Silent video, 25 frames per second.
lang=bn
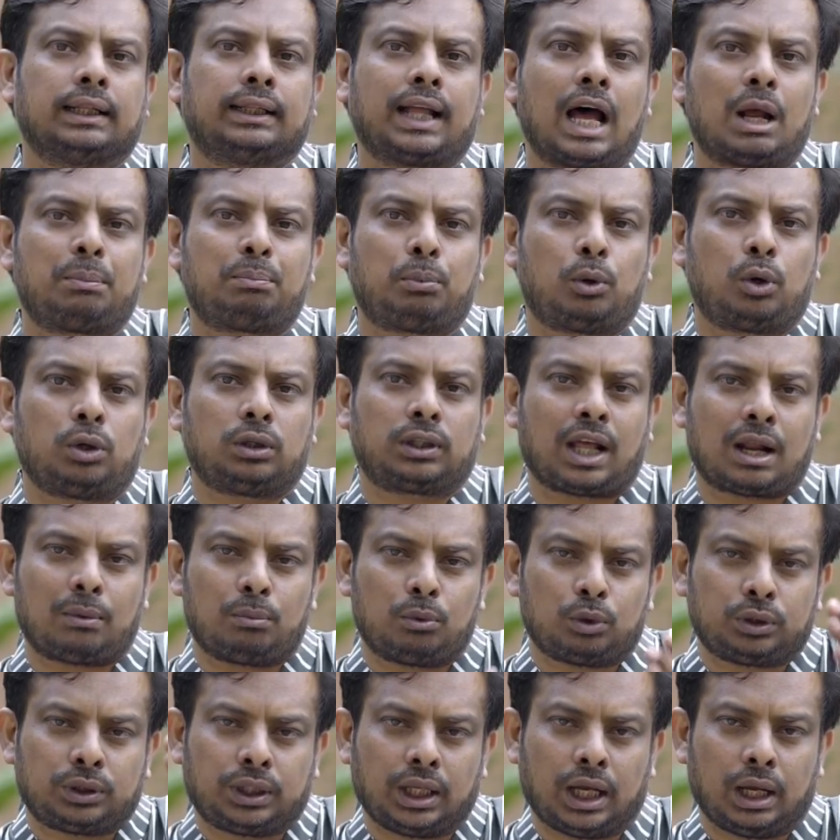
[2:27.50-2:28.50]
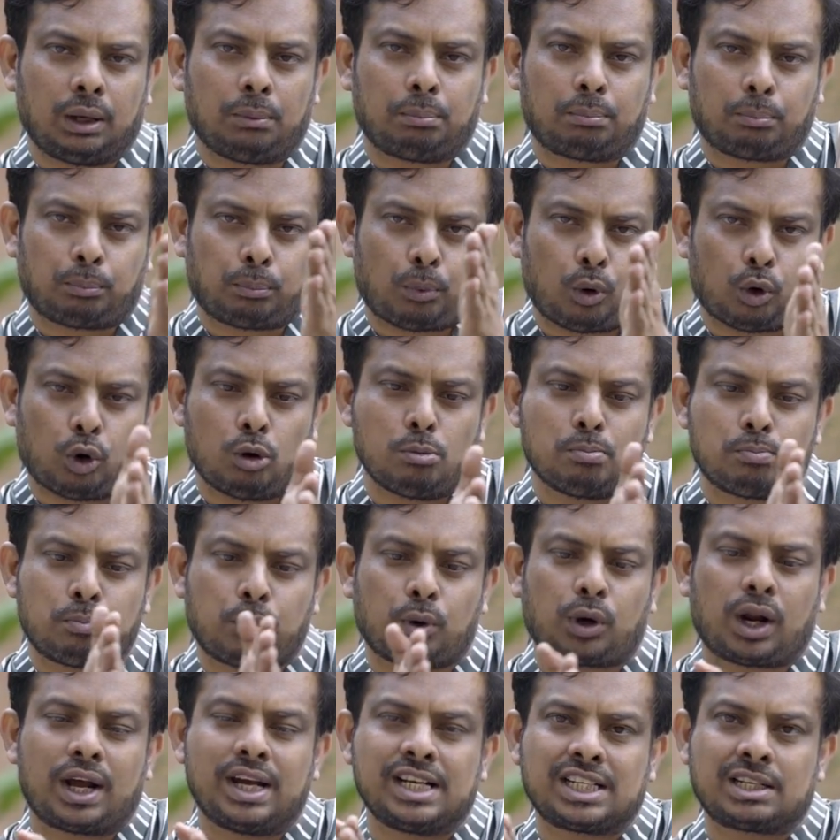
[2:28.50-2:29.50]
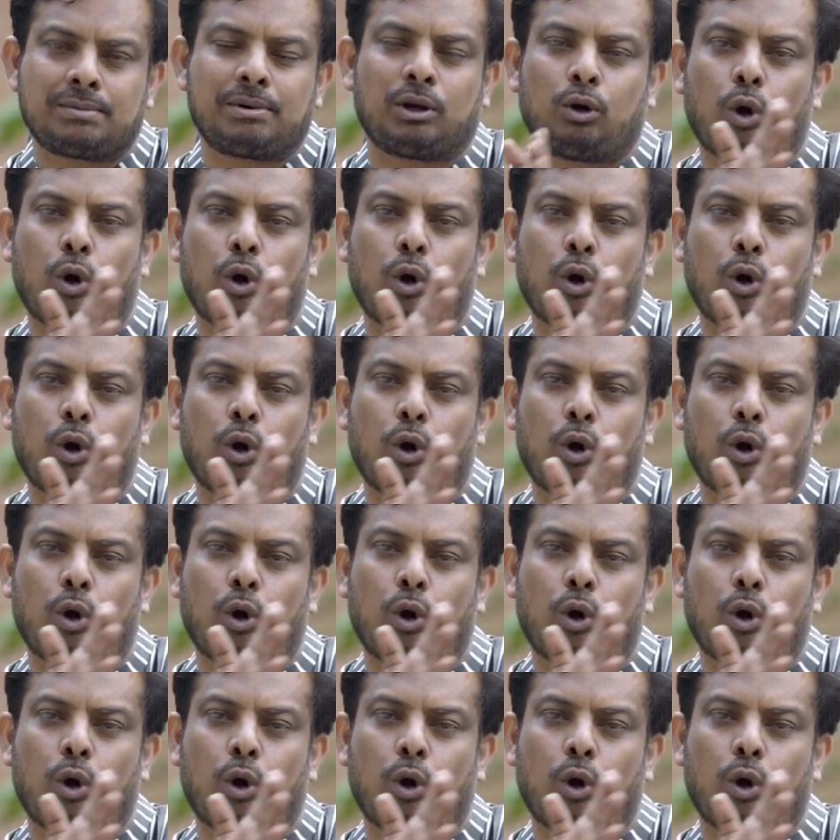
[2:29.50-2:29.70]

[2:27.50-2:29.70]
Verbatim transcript: তারপর তার মধ্যে পরম্পরা হিসেবে